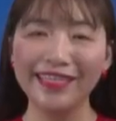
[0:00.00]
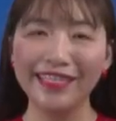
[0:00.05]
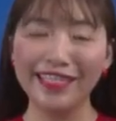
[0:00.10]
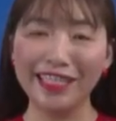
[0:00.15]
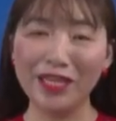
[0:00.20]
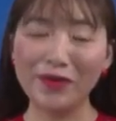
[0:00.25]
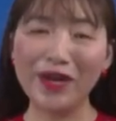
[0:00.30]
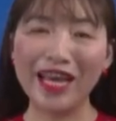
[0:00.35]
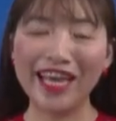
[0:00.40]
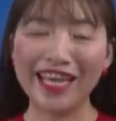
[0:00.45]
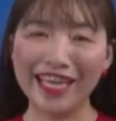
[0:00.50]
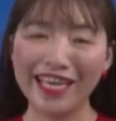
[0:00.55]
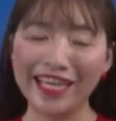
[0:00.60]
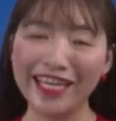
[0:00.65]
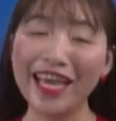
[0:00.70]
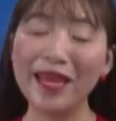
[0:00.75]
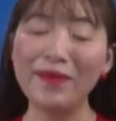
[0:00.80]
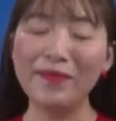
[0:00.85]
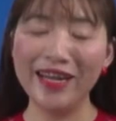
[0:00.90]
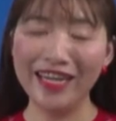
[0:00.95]
sau này
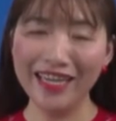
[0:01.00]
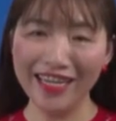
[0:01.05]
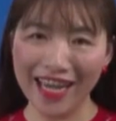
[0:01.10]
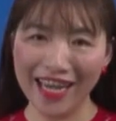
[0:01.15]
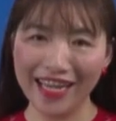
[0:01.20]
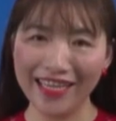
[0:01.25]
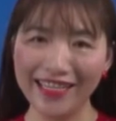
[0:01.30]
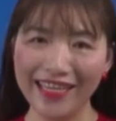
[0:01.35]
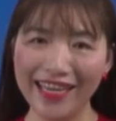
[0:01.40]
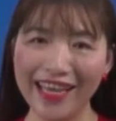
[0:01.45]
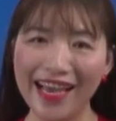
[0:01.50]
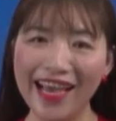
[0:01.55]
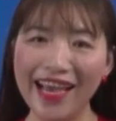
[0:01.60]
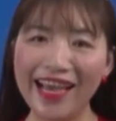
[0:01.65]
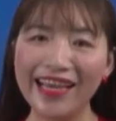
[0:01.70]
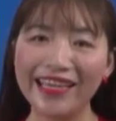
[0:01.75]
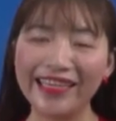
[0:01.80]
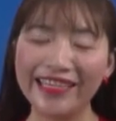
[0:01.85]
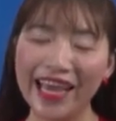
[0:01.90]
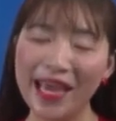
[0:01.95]
các em lớn lên
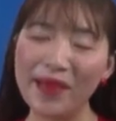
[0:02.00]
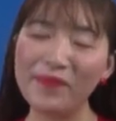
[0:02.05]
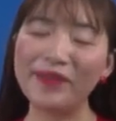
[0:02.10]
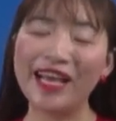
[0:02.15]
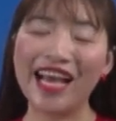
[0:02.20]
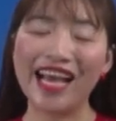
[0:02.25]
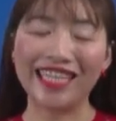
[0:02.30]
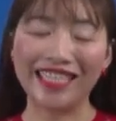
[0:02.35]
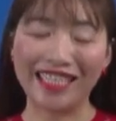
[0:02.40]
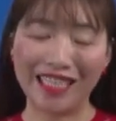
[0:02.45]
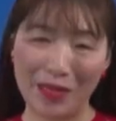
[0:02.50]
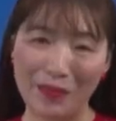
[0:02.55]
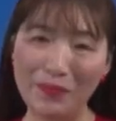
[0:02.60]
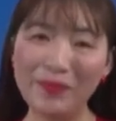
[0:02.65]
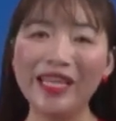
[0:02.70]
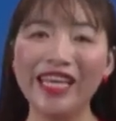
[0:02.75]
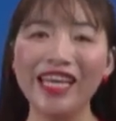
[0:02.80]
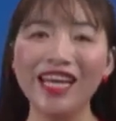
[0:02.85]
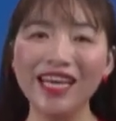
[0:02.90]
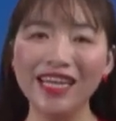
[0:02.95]
các em càng thấm
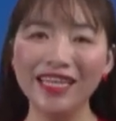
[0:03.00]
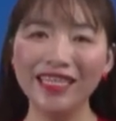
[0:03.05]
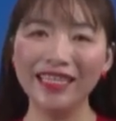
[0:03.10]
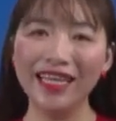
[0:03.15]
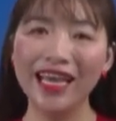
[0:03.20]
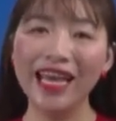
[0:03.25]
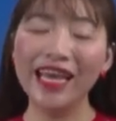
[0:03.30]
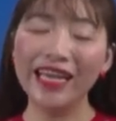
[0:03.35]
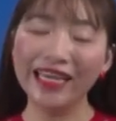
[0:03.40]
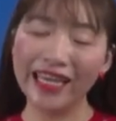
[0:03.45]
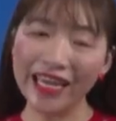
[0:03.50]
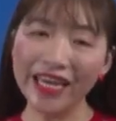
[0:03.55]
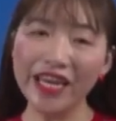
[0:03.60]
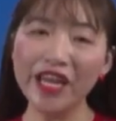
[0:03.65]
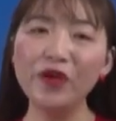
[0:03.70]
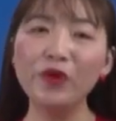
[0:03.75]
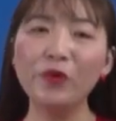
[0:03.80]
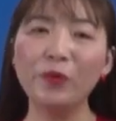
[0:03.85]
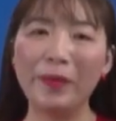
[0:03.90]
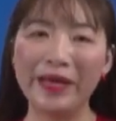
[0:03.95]
thía hơn cái
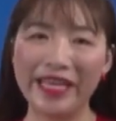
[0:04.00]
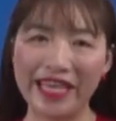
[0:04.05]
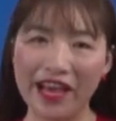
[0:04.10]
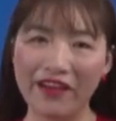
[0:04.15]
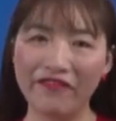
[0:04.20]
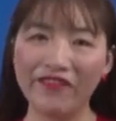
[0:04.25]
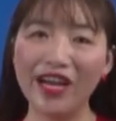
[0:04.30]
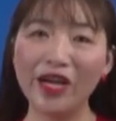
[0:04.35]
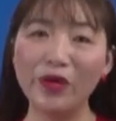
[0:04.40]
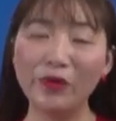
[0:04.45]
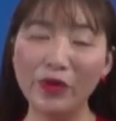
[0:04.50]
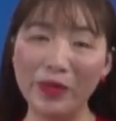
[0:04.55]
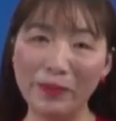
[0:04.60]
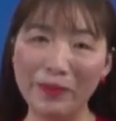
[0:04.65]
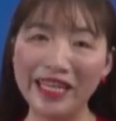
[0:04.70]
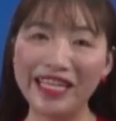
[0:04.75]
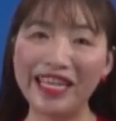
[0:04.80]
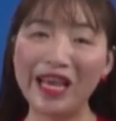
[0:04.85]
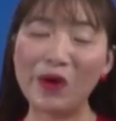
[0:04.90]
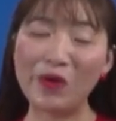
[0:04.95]
điều mà nhà văn nguyễn
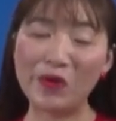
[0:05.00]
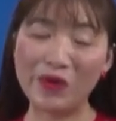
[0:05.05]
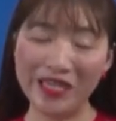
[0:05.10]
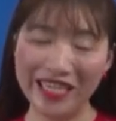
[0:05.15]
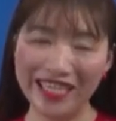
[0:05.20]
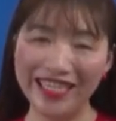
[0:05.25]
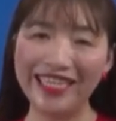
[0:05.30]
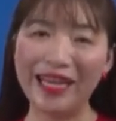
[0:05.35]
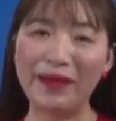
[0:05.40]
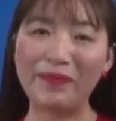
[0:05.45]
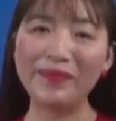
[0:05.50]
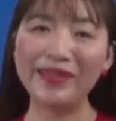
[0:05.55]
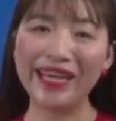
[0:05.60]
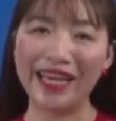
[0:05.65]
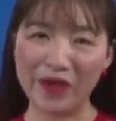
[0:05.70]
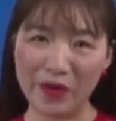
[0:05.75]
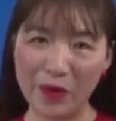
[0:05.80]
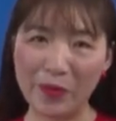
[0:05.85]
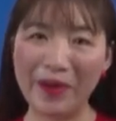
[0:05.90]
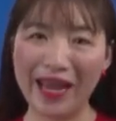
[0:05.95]
minh châu gửi gắm
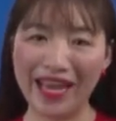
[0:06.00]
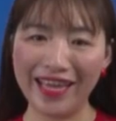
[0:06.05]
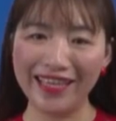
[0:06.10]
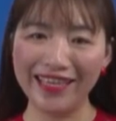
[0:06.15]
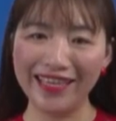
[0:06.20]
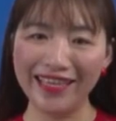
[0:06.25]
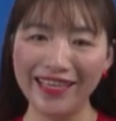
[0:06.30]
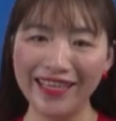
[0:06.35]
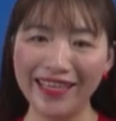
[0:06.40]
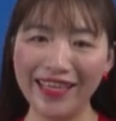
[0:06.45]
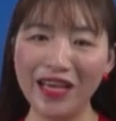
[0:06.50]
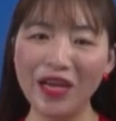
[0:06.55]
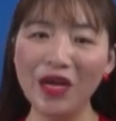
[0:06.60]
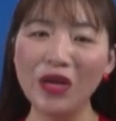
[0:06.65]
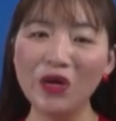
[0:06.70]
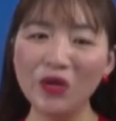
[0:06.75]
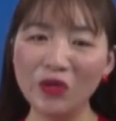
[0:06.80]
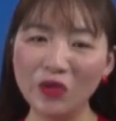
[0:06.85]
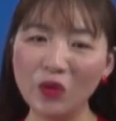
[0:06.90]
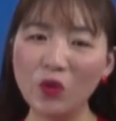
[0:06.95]
ngày hôm nay
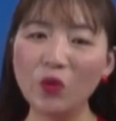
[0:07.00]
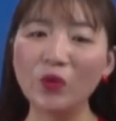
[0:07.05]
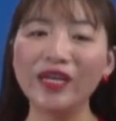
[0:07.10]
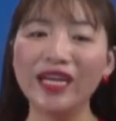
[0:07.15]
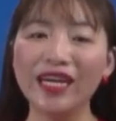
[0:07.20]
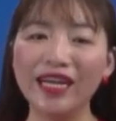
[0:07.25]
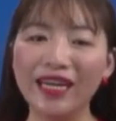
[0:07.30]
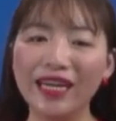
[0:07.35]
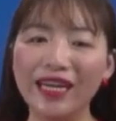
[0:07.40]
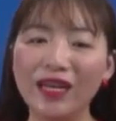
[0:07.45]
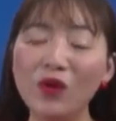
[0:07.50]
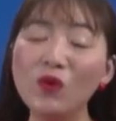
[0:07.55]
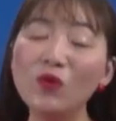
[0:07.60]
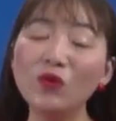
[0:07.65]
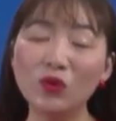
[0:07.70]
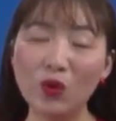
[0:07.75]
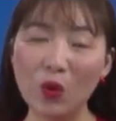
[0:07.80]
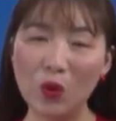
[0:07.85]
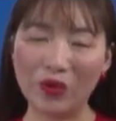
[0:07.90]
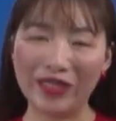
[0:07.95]
cuộc đời
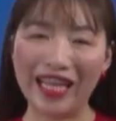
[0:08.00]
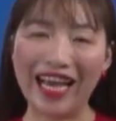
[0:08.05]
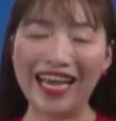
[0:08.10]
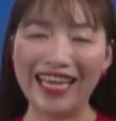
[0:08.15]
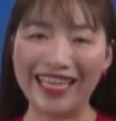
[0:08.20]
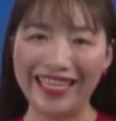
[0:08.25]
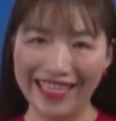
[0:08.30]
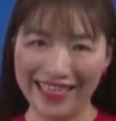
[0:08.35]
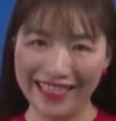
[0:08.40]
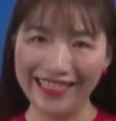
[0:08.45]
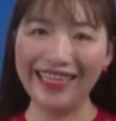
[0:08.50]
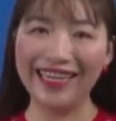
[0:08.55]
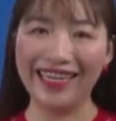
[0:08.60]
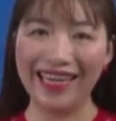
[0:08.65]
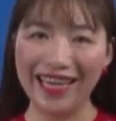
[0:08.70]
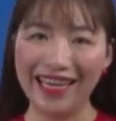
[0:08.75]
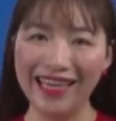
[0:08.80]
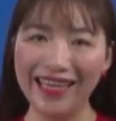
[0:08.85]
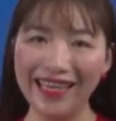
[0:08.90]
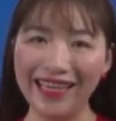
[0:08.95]
luôn tồn tại những nghịch
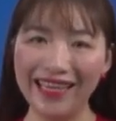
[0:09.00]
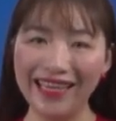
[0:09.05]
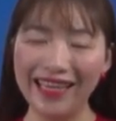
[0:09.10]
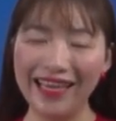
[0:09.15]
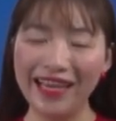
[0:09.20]
lý